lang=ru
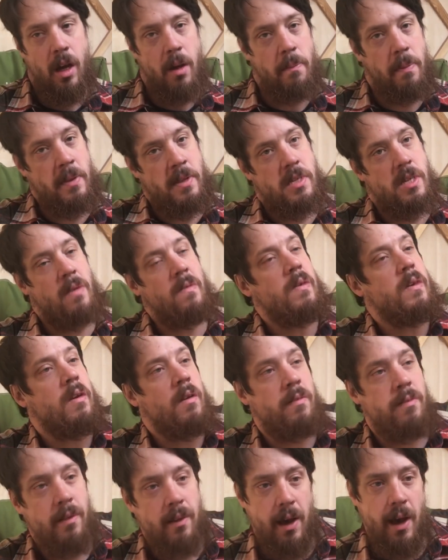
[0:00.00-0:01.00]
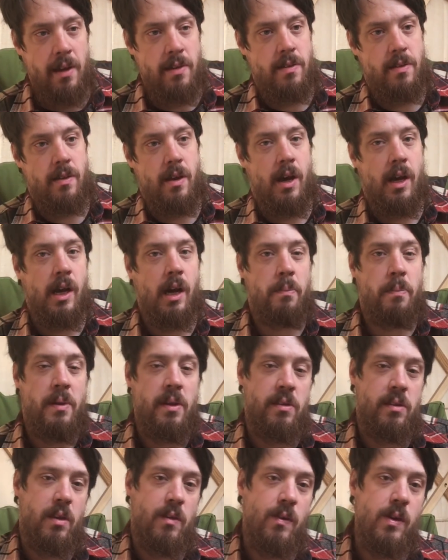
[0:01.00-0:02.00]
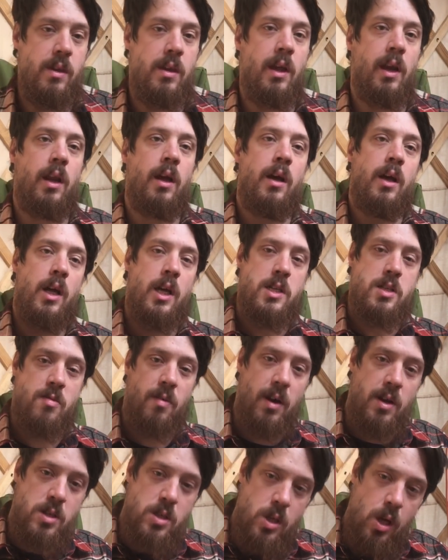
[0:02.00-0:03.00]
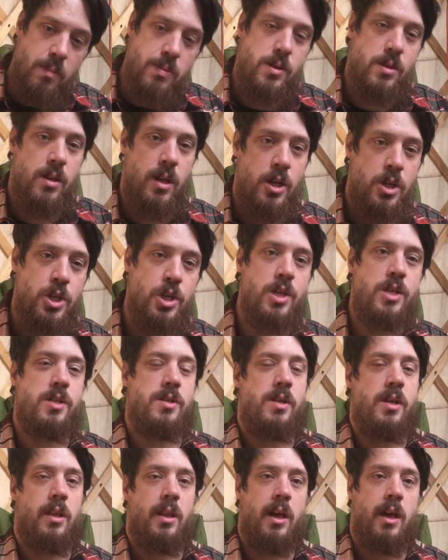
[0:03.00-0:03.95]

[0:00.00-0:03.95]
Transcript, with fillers: представитель власти, а как представитель своей собственной жизни,